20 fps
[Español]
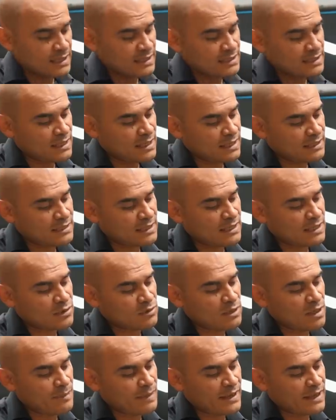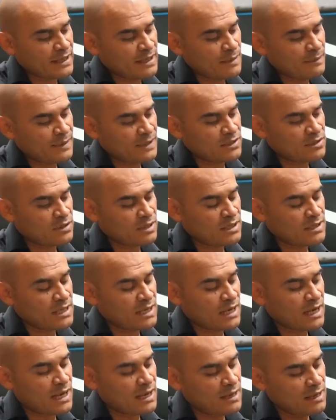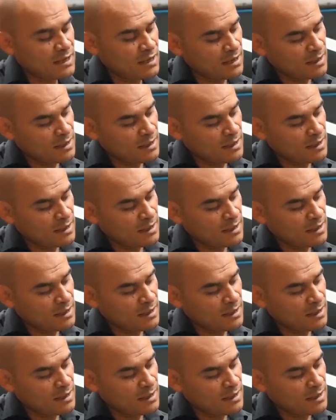es ejercerles una pequeña presión hacia acá